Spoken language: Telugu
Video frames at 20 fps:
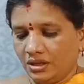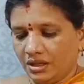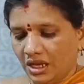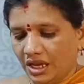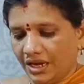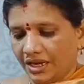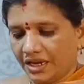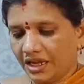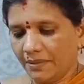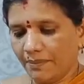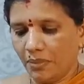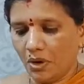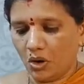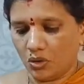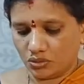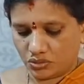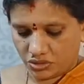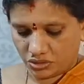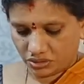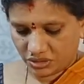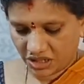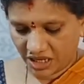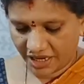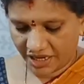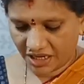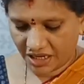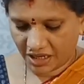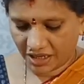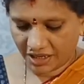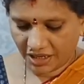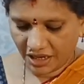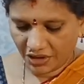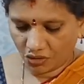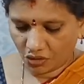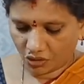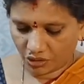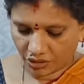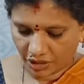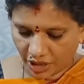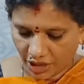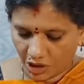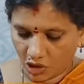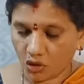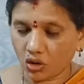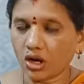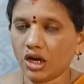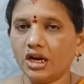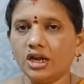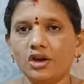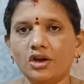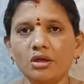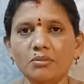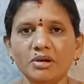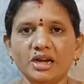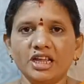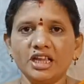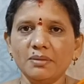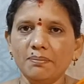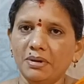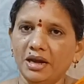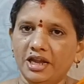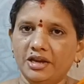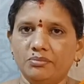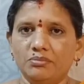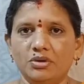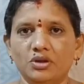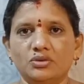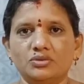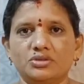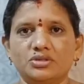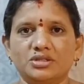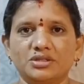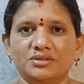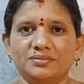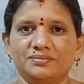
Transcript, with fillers: దానికి బ్లౌజ్ శారీ కలరే డార్క్ ఎల్లో కలర్లో మనకి ప్లెయిన్ బ్లౌజ్